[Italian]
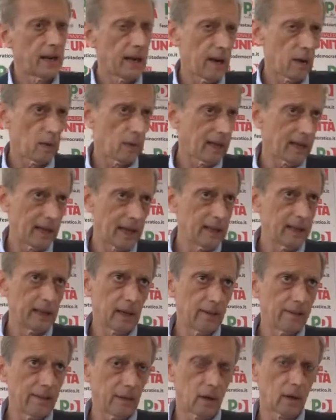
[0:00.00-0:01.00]
È una
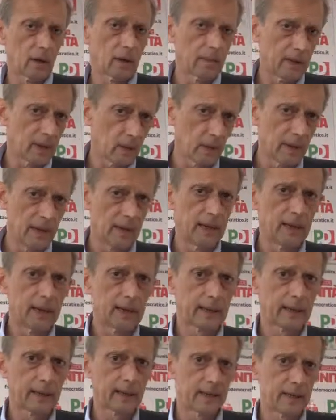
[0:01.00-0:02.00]
grande riforma
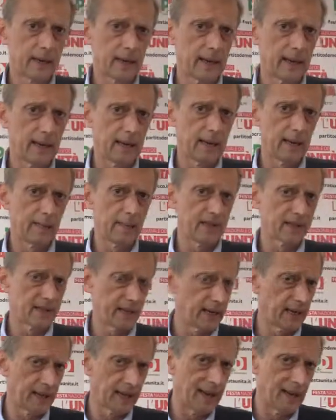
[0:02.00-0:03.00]
quella che si è
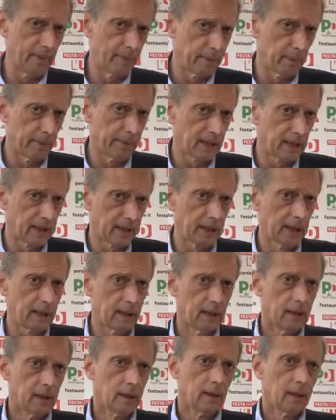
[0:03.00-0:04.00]
messa in campo
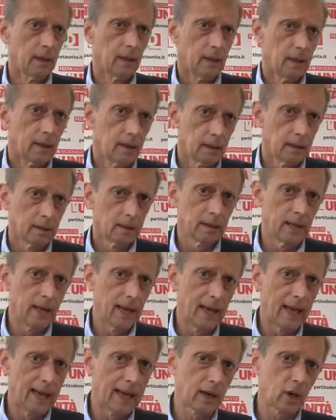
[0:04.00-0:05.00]
perché
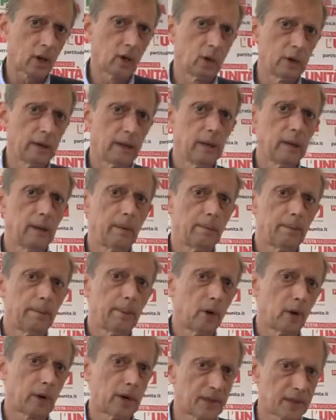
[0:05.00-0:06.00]
nell'arco di
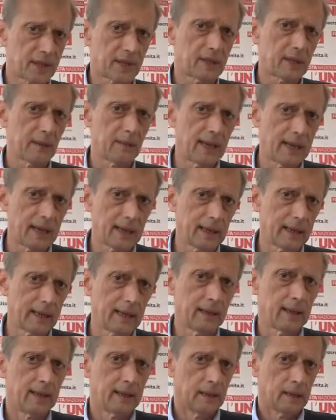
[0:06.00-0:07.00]
poche
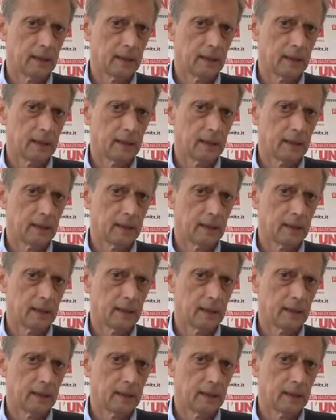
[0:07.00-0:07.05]
settimane